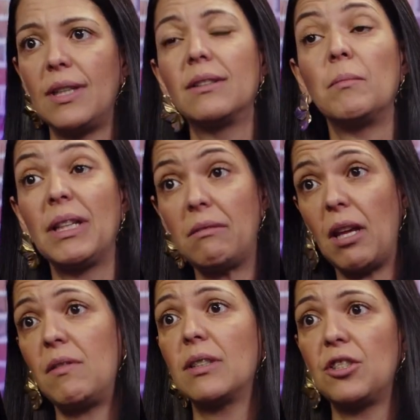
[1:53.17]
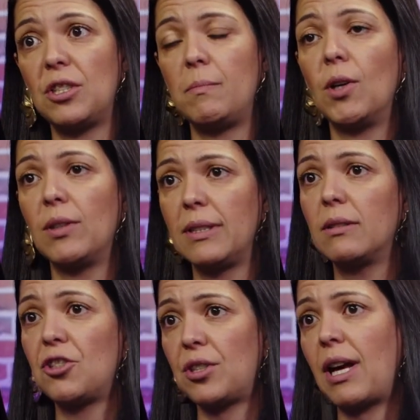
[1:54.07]
Ele também teve essa desbiose
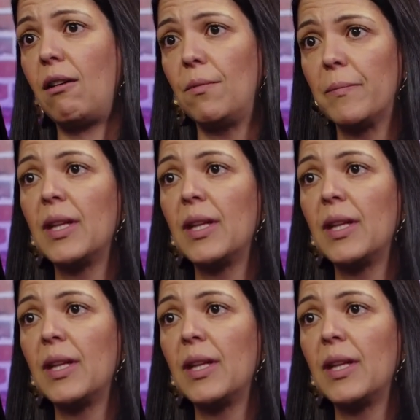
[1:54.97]
intestinal.